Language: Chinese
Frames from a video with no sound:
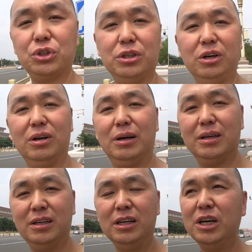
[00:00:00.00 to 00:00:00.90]
湿透了，
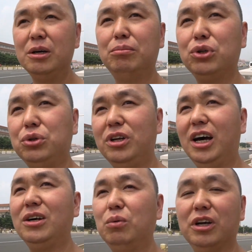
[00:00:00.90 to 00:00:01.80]
不去
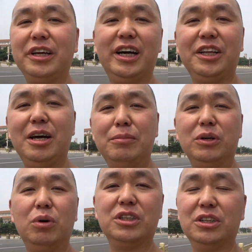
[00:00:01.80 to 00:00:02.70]
了。我离开天安
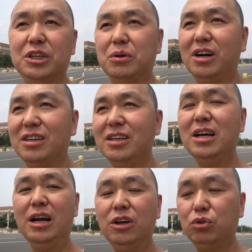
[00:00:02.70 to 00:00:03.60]
门广场这块，
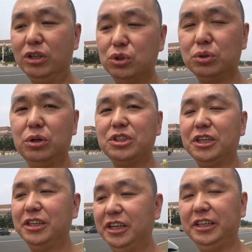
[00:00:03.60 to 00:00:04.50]
算中轴
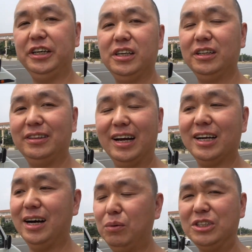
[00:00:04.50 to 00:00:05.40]
线的一个打
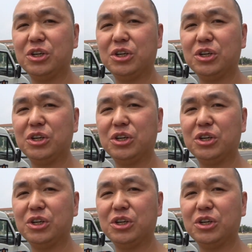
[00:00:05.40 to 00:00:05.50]
卡完